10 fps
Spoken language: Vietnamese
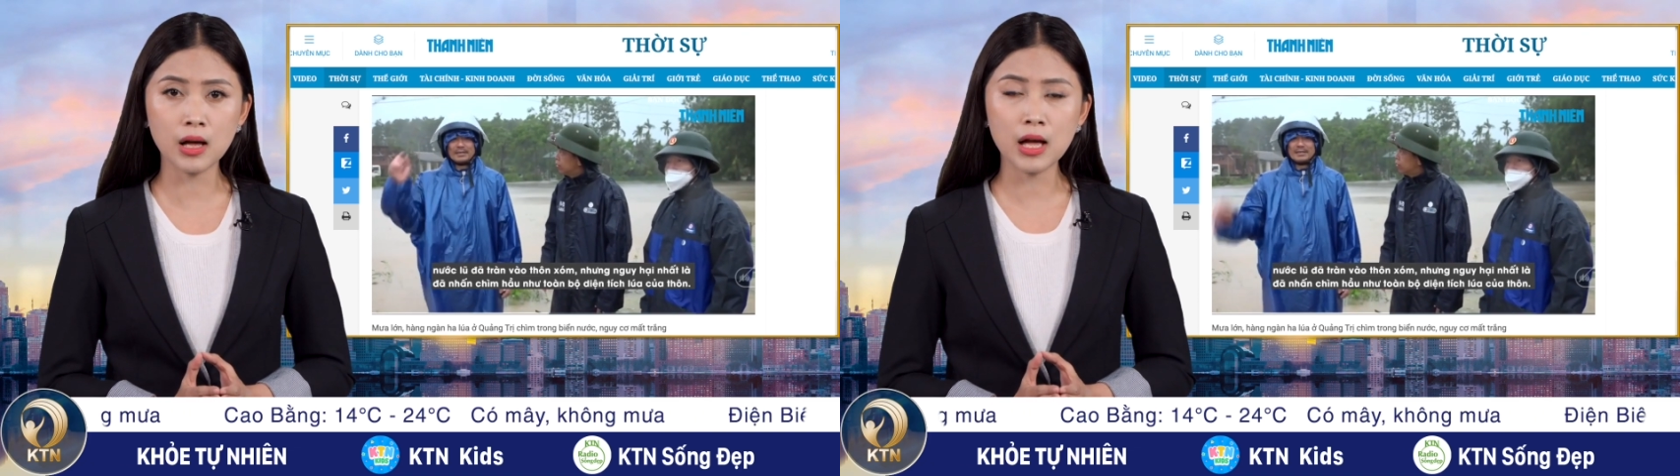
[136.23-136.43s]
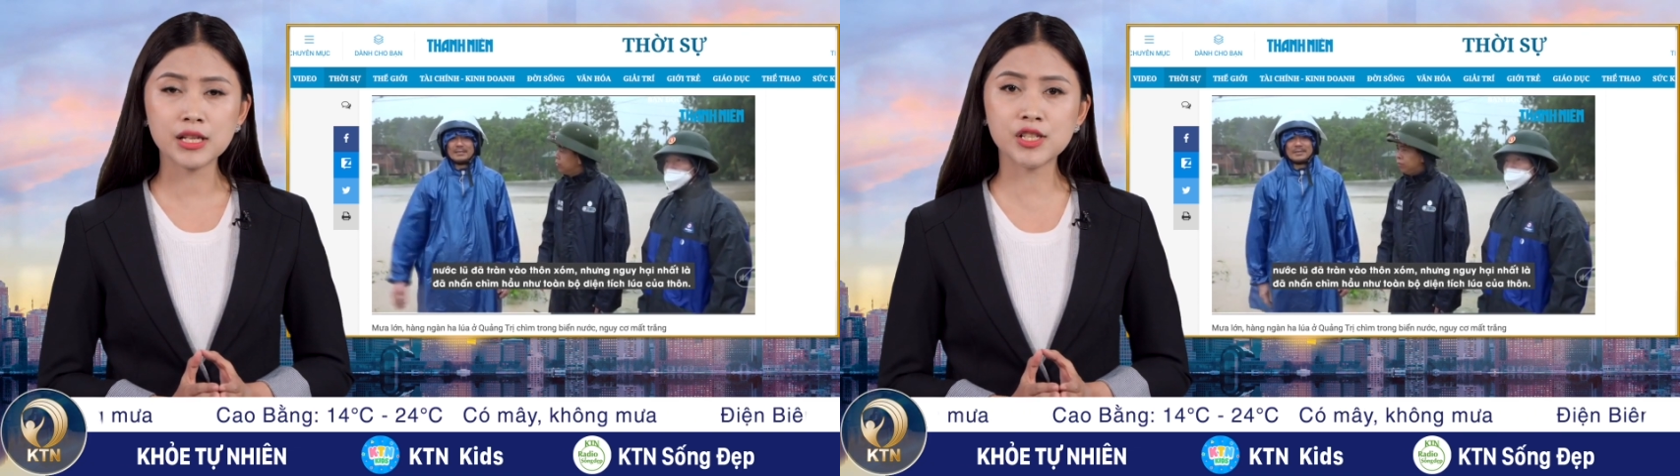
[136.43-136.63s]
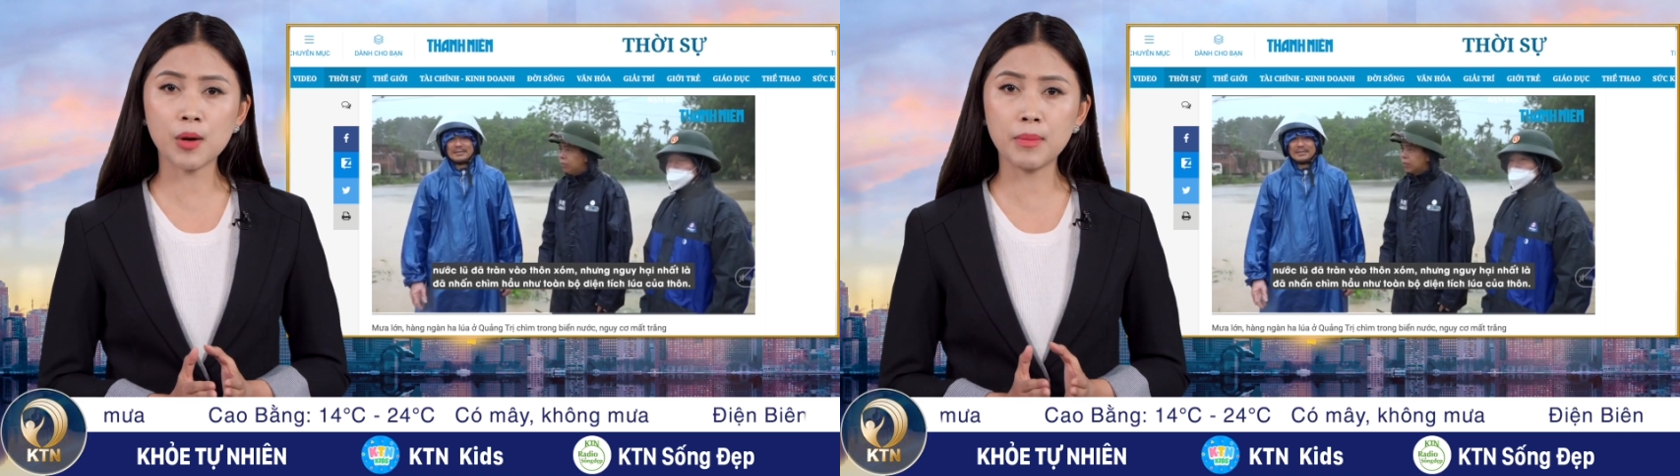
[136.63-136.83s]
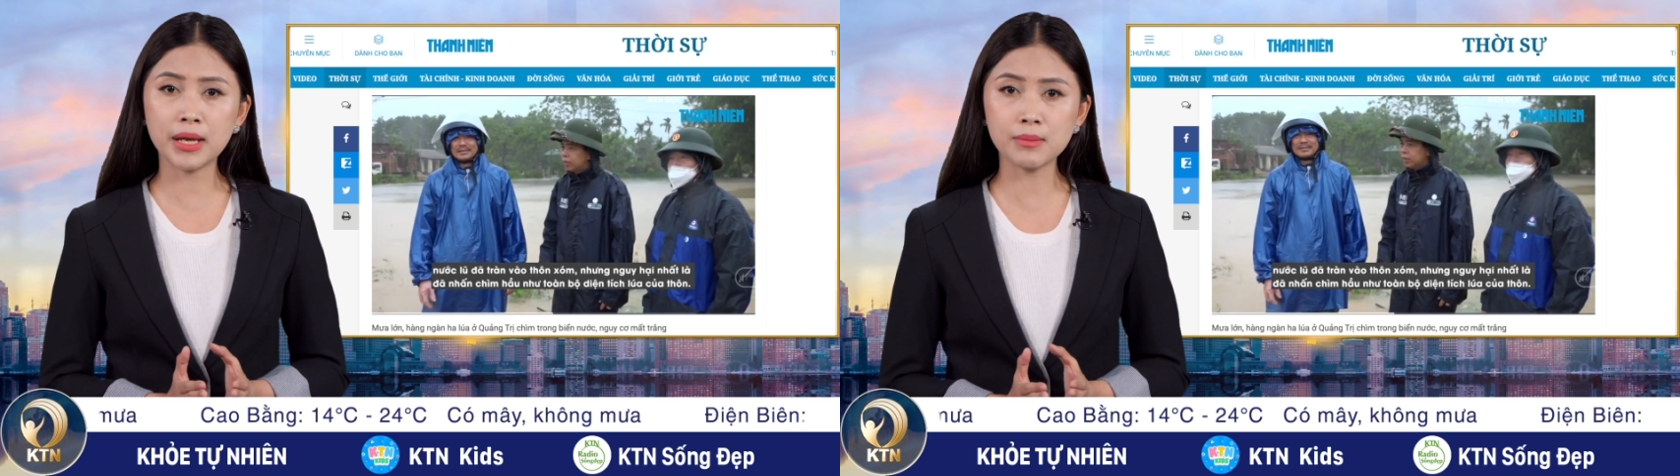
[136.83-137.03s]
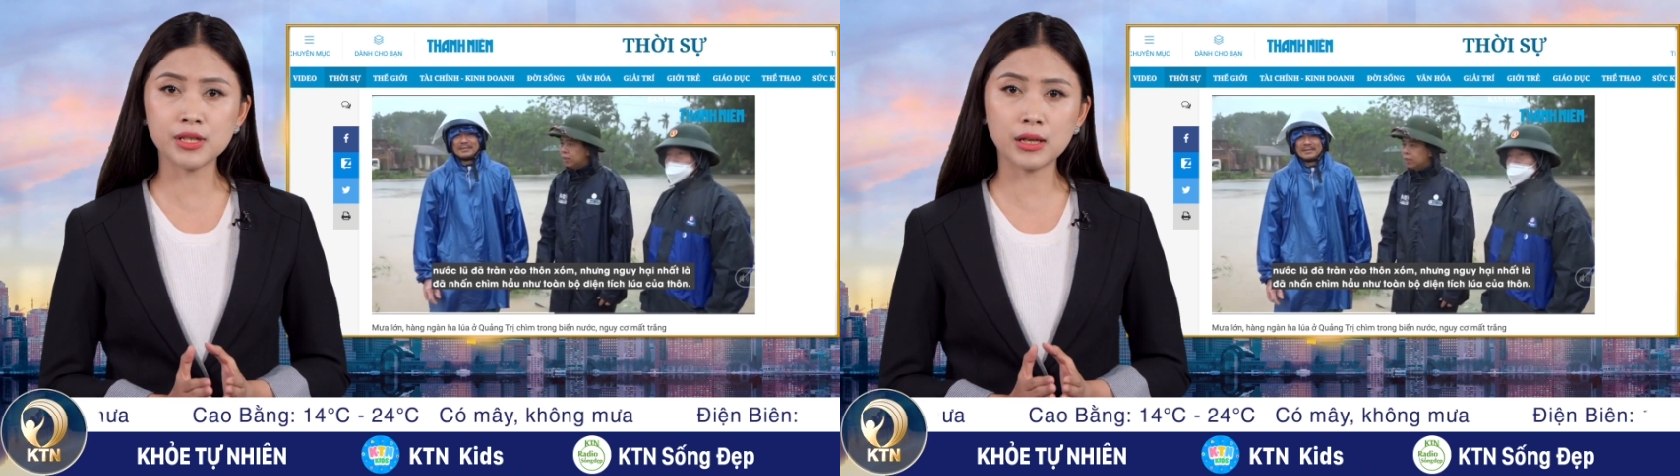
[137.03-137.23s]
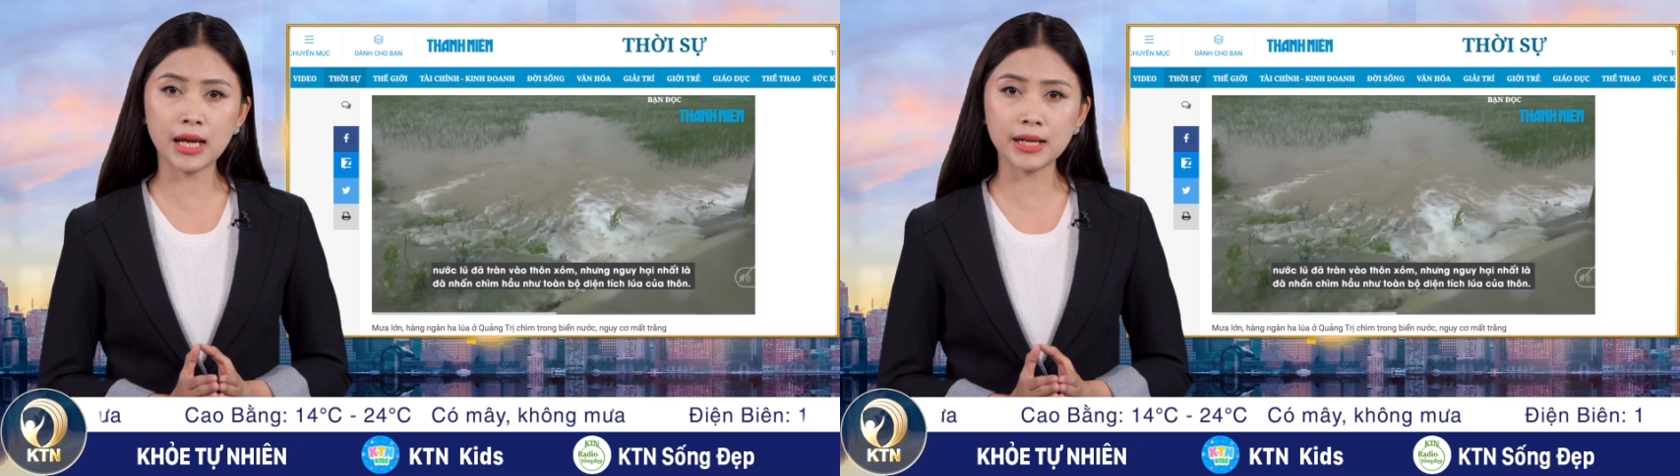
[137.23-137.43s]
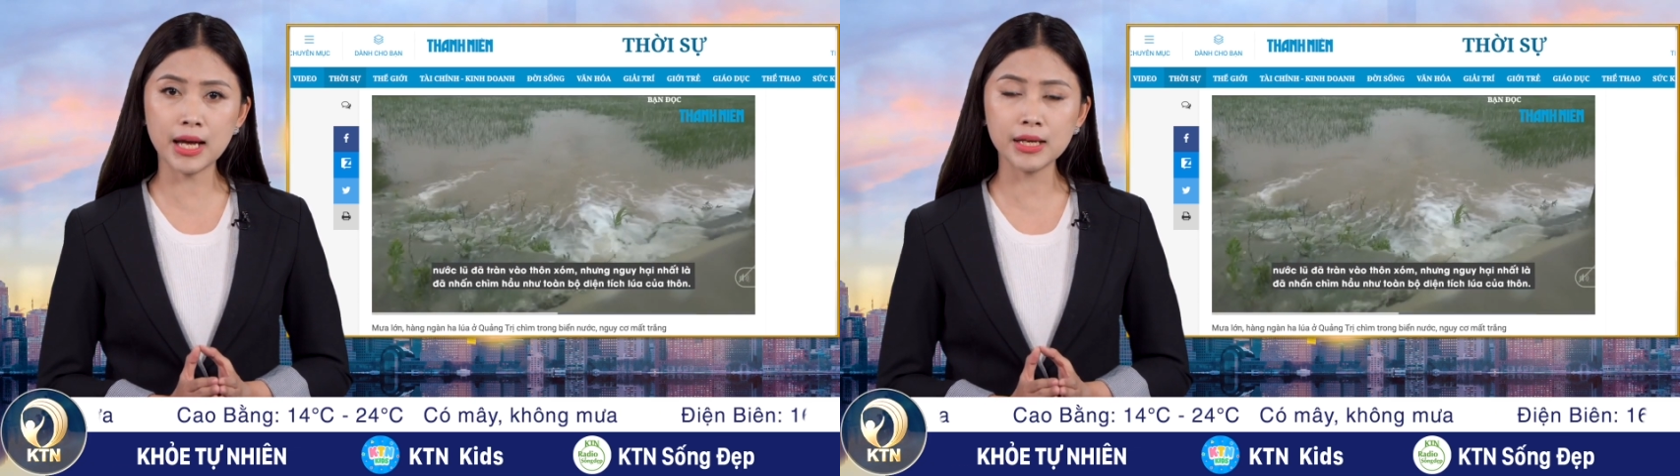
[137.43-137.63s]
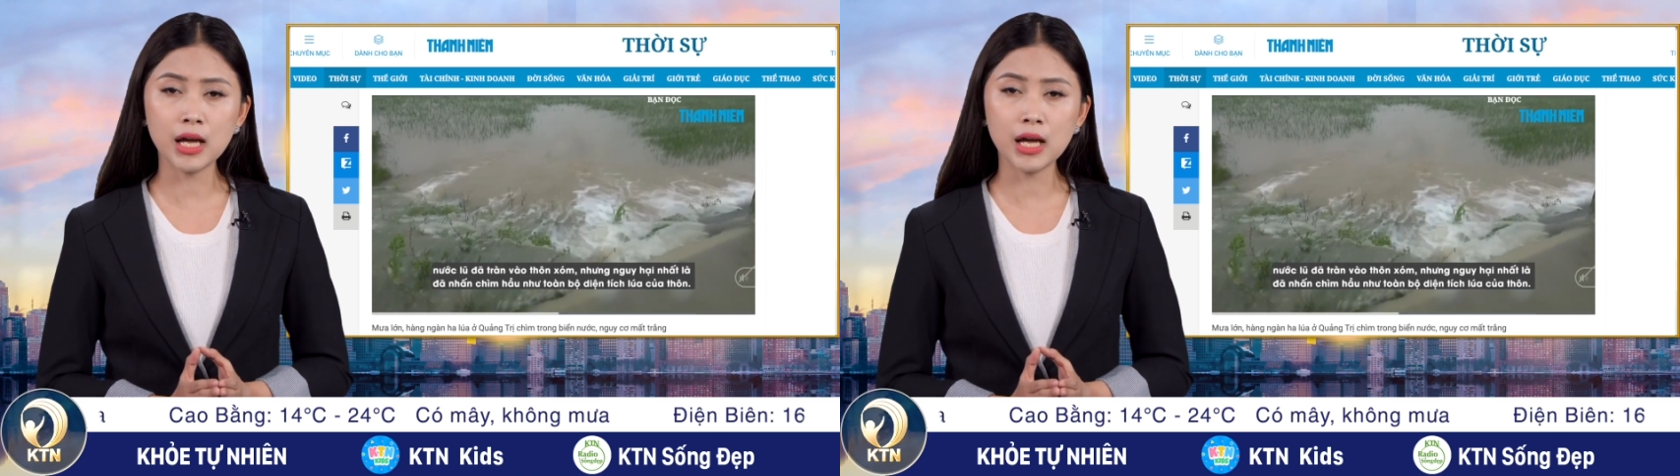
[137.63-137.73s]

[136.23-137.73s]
do mấy năm trở lại đây